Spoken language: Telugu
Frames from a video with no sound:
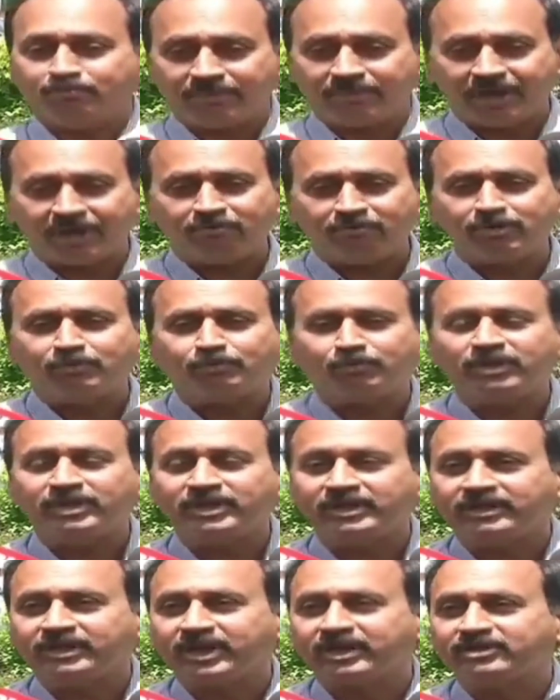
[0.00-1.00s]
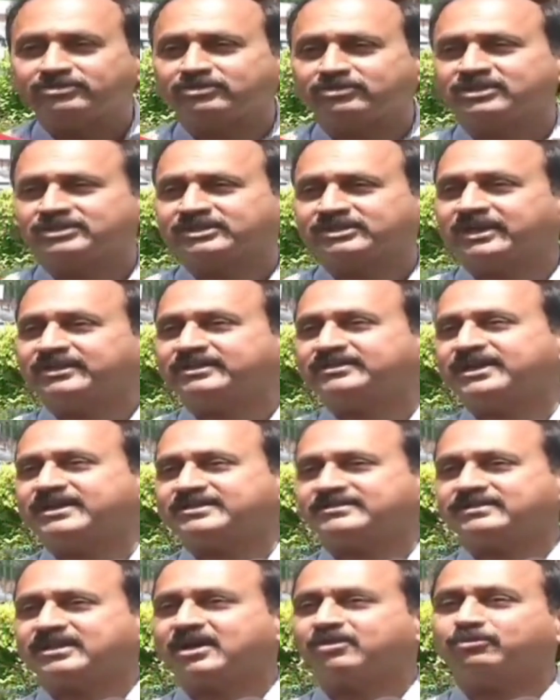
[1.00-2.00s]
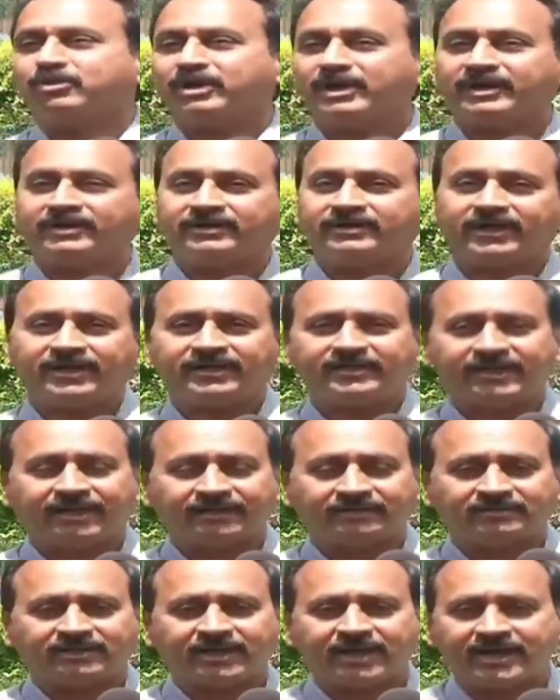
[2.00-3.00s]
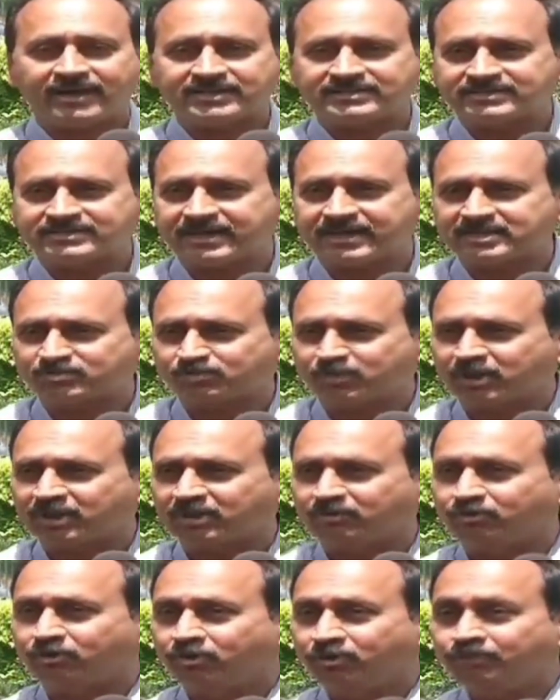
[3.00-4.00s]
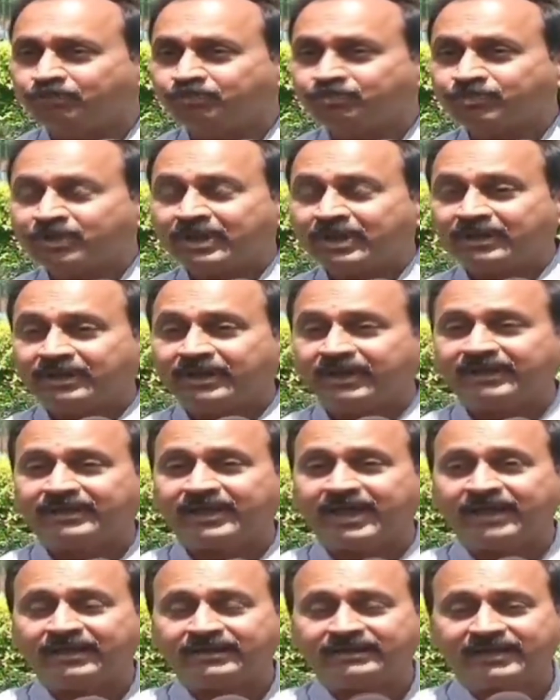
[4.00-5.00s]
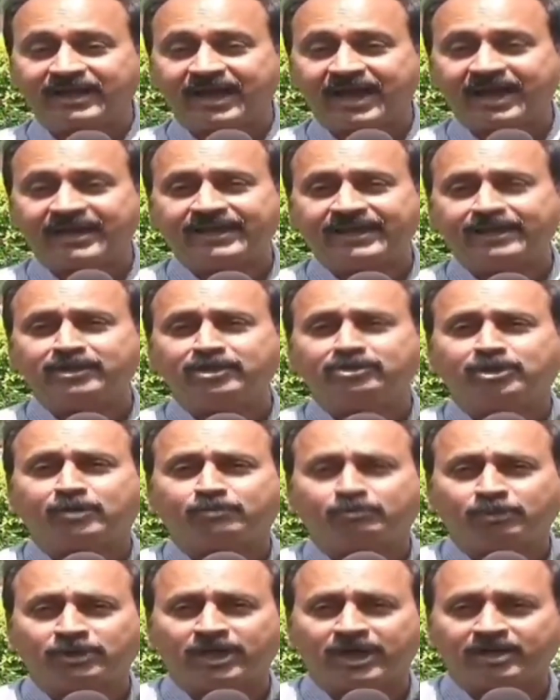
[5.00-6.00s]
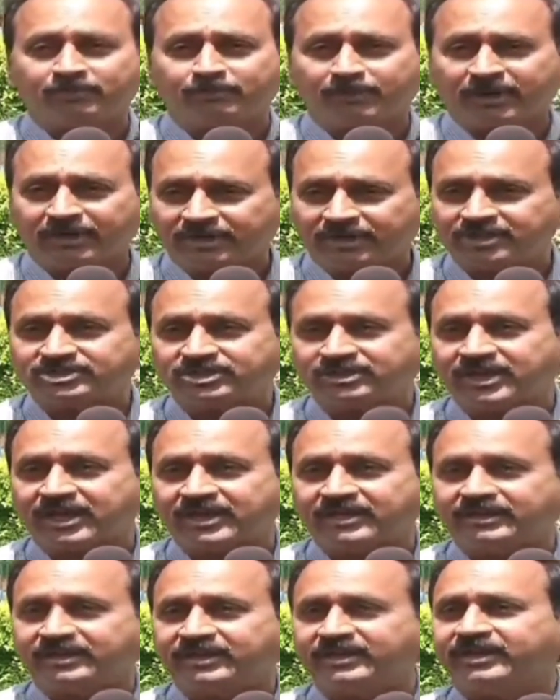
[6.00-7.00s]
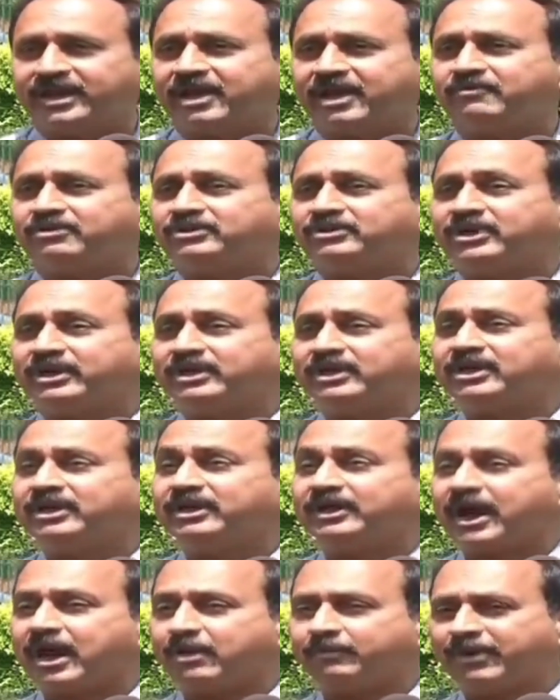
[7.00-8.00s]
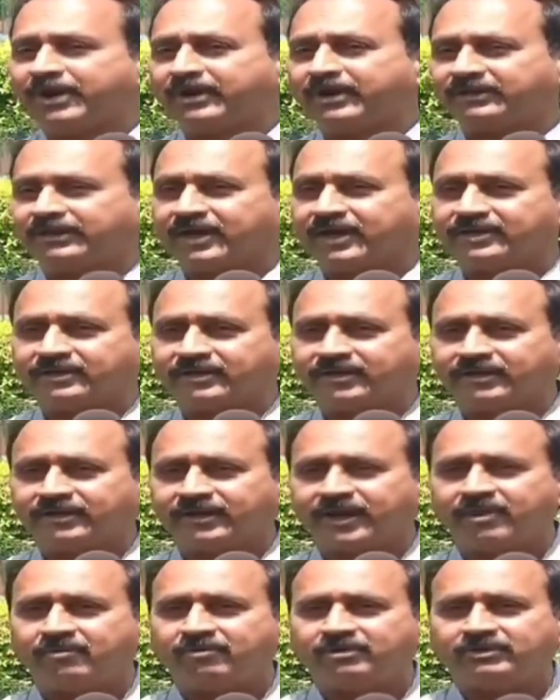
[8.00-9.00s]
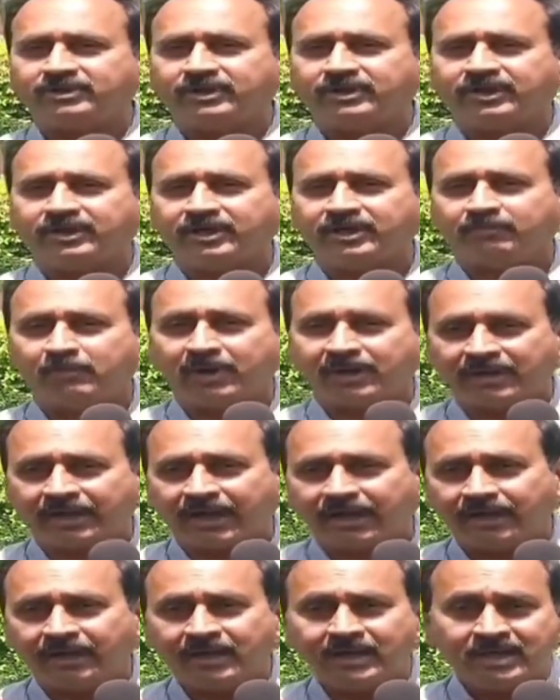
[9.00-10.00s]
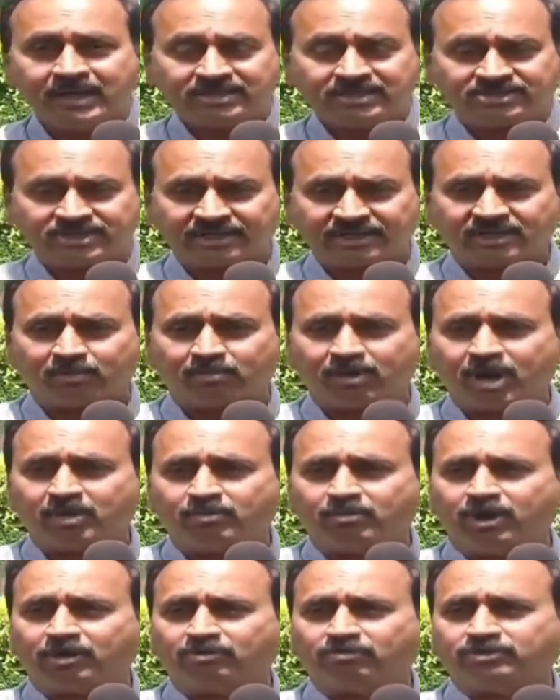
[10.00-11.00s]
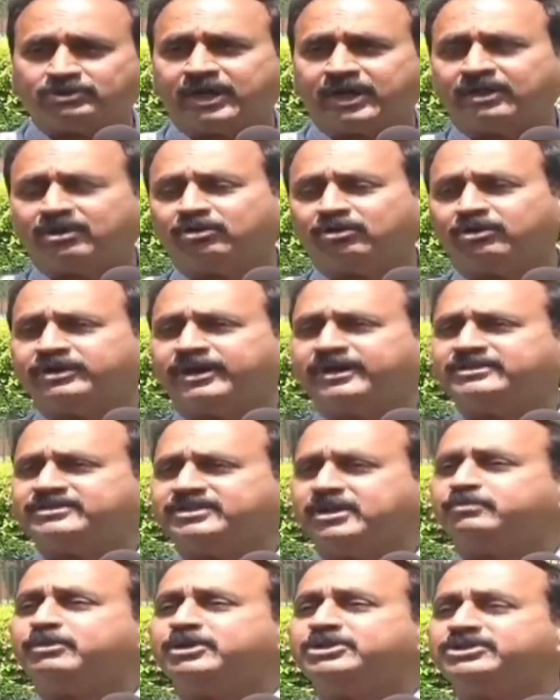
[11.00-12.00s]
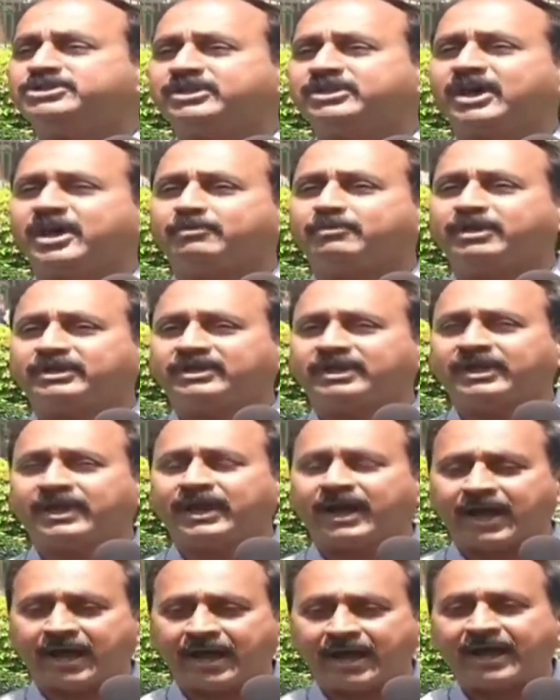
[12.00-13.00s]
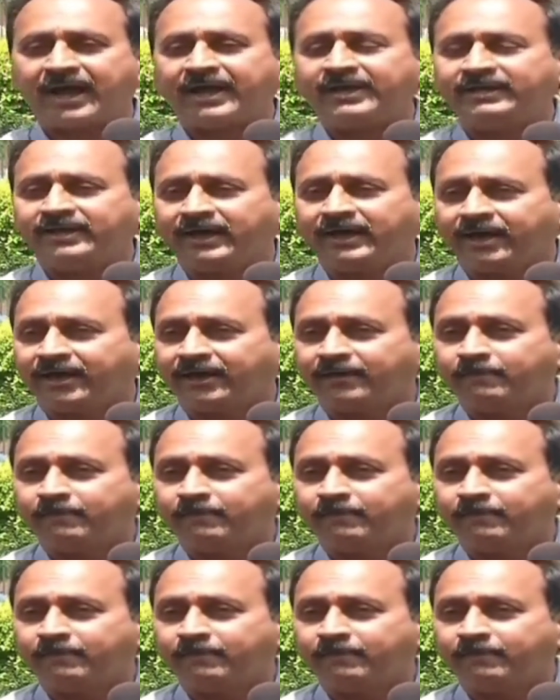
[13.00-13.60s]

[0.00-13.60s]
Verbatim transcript: మేము ఇప్పుడు ఈ కేసును స్టడీ చేస్తాము అని అంటే ఎంత హాస్యాస్పదము లేదా న్యాయాన్ని తప్పుదారి పట్టించడానికి రేవంత్ రెడ్డిని కాపాడటానికి రేవంత్ రెడ్డి మళ్ళా చంద్రబాబు అడుగుజాడల్లో నడిచే మనిషి కాబట్టి ఆయన